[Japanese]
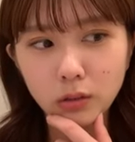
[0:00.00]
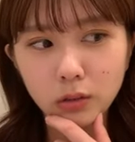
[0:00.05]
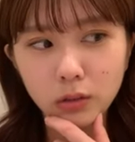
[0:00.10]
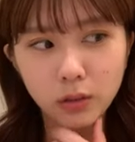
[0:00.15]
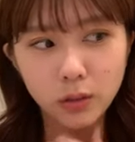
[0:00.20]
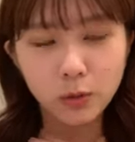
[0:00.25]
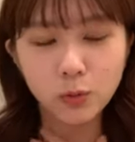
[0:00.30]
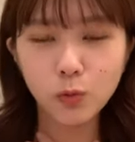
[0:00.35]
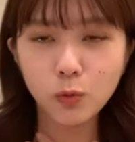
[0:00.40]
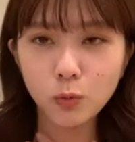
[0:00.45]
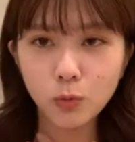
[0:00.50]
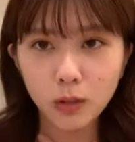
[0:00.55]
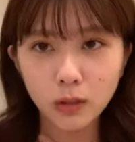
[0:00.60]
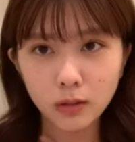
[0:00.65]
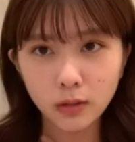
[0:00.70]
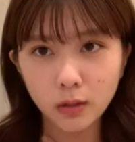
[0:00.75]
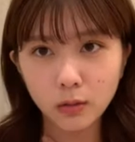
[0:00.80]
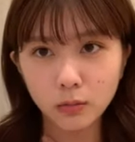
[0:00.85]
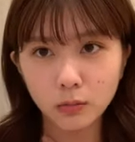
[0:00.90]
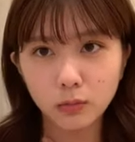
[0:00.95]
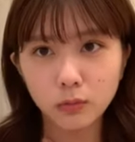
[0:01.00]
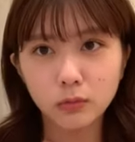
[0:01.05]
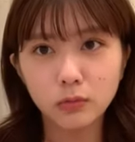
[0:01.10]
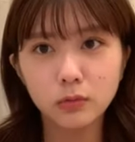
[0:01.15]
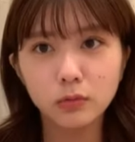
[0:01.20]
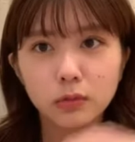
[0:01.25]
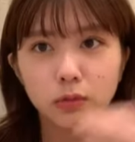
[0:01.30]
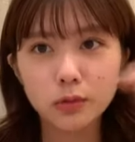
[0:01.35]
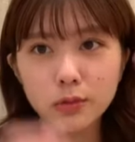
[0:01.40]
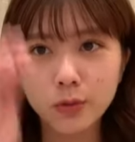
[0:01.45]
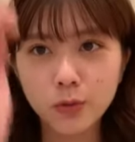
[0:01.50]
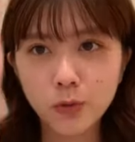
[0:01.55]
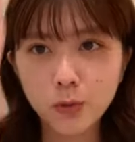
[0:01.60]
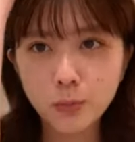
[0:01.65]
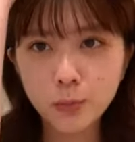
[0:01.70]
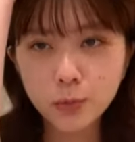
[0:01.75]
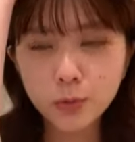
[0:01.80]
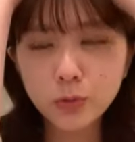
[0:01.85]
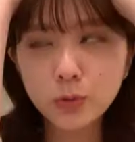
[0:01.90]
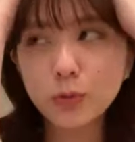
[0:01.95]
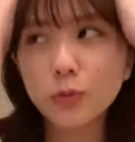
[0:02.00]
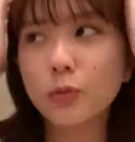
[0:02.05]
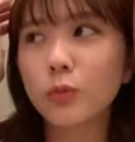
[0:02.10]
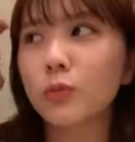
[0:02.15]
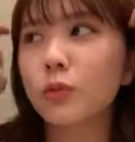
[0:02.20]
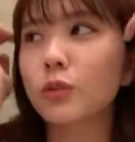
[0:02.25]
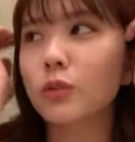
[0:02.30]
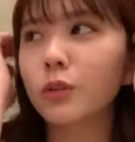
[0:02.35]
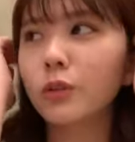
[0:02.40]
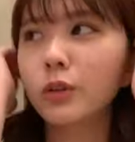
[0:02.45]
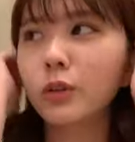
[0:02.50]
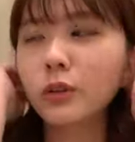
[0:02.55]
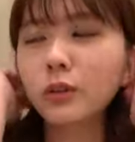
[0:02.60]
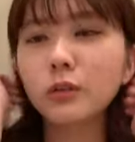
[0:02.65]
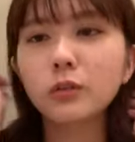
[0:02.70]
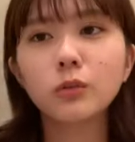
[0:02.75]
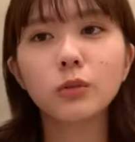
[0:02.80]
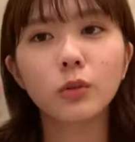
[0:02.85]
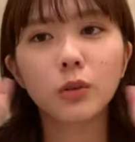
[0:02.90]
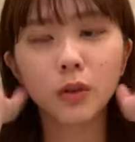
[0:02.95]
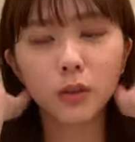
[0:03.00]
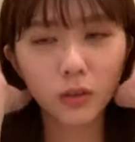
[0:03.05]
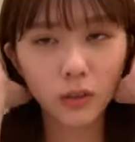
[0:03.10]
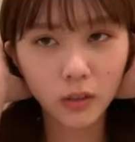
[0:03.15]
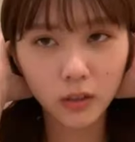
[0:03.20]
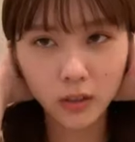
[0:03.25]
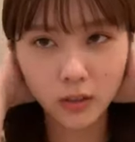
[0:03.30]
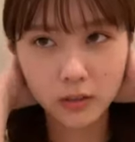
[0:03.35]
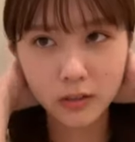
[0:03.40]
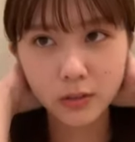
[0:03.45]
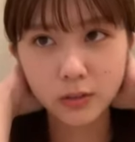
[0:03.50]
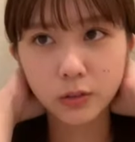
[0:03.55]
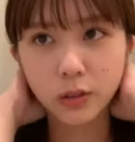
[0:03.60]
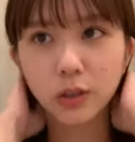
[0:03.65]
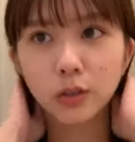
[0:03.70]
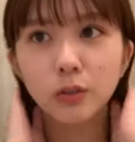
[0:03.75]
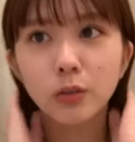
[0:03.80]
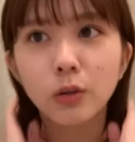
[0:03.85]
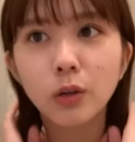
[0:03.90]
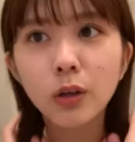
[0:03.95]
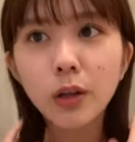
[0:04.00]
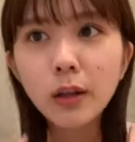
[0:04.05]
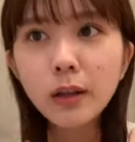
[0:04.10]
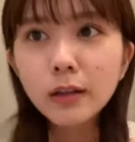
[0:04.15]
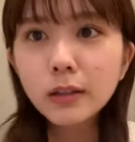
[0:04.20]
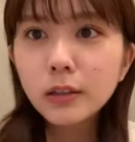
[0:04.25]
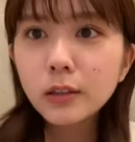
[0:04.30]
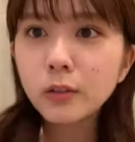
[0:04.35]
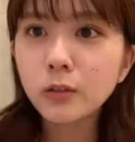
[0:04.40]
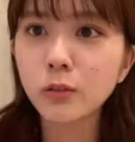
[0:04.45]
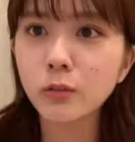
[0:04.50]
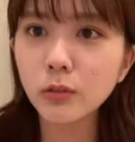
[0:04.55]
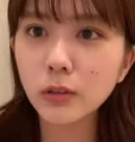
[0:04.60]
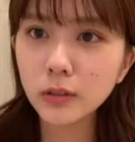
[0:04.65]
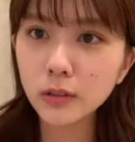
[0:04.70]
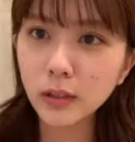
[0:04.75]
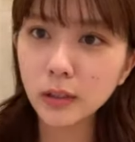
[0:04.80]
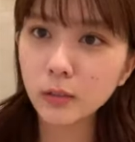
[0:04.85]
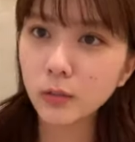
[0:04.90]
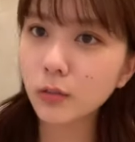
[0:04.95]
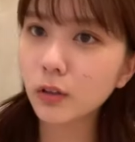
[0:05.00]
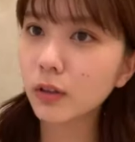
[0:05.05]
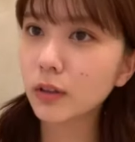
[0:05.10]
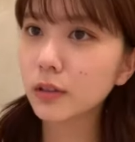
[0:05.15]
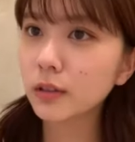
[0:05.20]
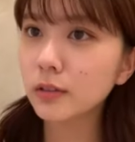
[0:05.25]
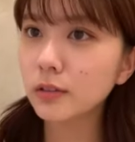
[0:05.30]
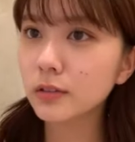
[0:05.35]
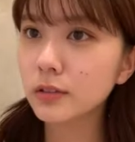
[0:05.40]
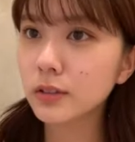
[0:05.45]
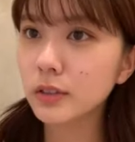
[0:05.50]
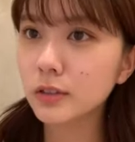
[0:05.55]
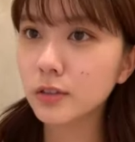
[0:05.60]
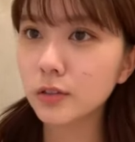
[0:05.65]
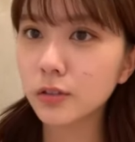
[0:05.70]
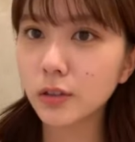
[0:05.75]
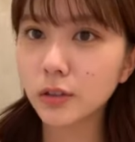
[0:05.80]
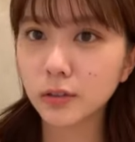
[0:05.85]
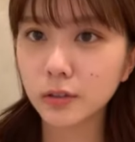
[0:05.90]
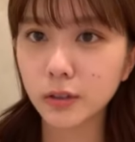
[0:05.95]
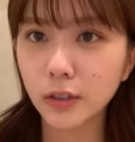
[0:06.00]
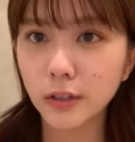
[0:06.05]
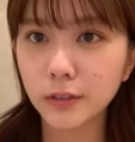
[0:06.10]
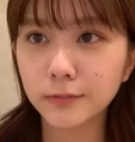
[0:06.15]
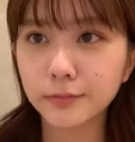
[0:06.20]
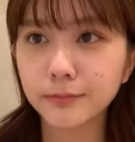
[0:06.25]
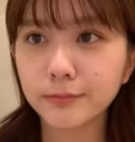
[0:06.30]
昨日終わったのすごいもっと一昨日とかに感じるけど昨日終わったのか昨日千秋楽か